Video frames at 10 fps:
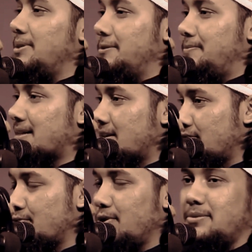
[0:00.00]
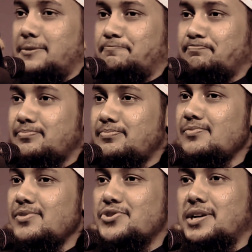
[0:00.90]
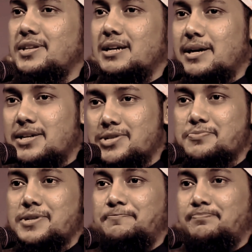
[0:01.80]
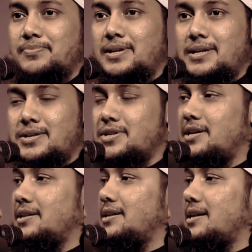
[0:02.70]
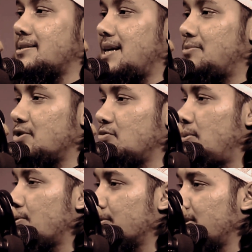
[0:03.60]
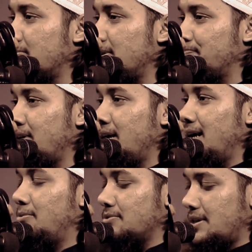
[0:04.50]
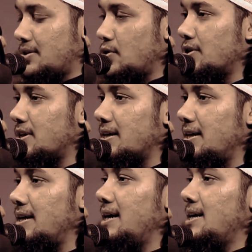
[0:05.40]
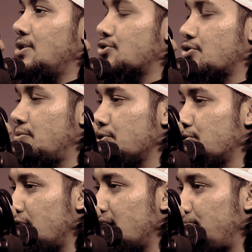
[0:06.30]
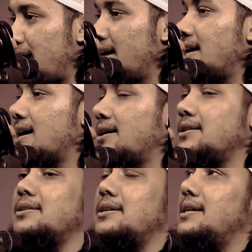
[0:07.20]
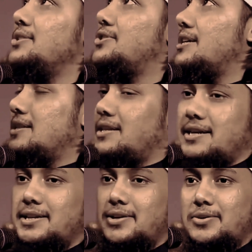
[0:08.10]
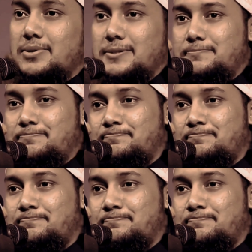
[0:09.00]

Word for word: খুলে দিবেন একটা দরজা খুলে দিবেন সেখান থেকে বাতাস আসবে জান্নাতের নাচ নেয়ামত উপভোগ করতে থাকবে এবং তার রুহটাকে সবুজ রঙের পাখির আকৃতিতে জান্নাতে রেখে দেওয়া হবে